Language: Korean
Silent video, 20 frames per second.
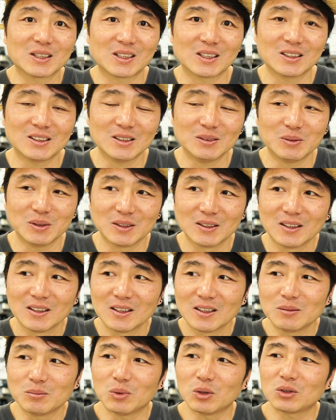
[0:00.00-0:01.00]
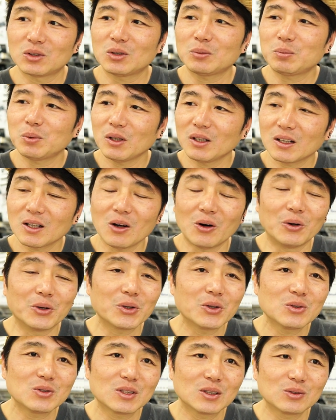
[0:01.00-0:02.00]
지금은 뭐 특별하게
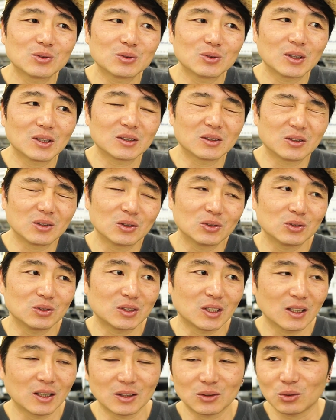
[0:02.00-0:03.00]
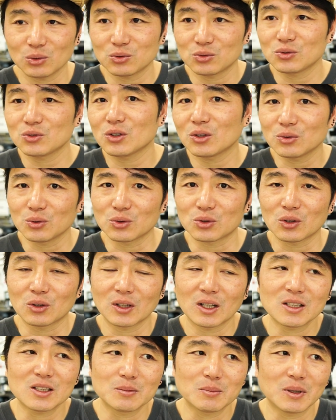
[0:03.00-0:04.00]
어려운 자수 같은 경우는 제가 또 수정 요청을
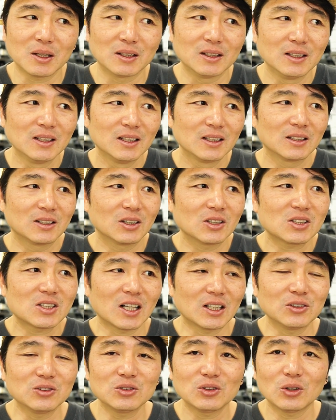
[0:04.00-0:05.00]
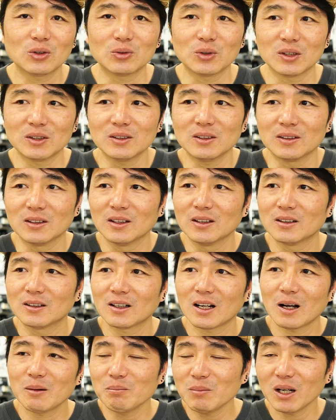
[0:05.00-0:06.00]
하지만 그렇지 않은 경우에는
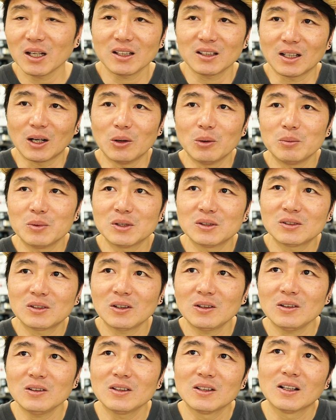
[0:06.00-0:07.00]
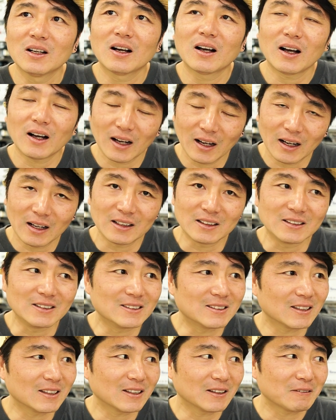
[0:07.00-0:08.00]
한 방에 나오면서 아
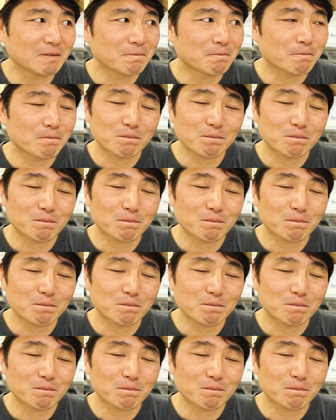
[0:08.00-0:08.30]
이제